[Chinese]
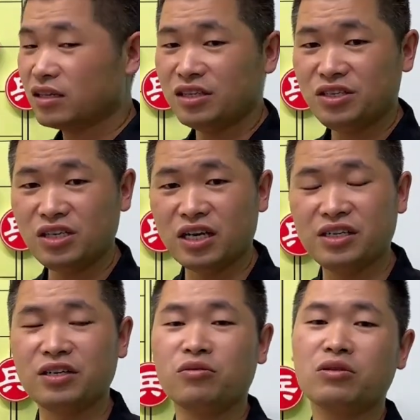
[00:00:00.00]
那既然
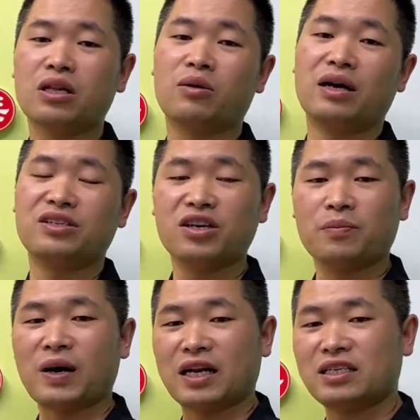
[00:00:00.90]
丢掉的话，就要
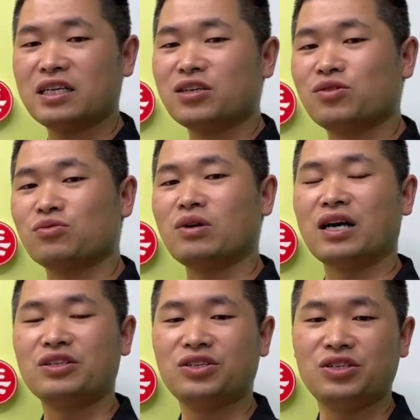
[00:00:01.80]
把这个卒
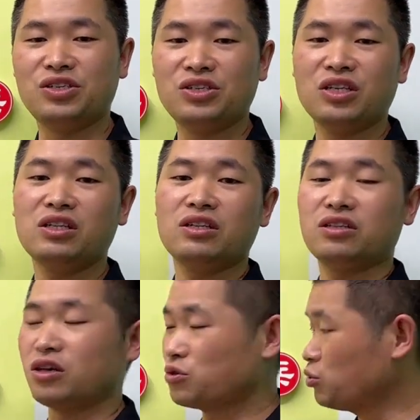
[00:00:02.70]
啊牺牲
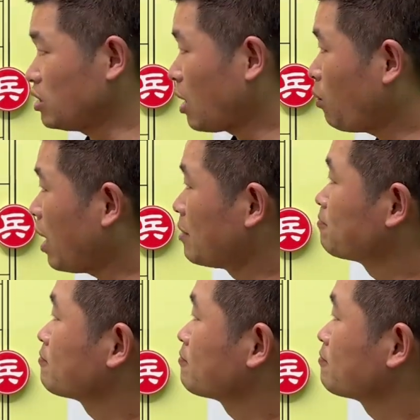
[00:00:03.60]
到最大化，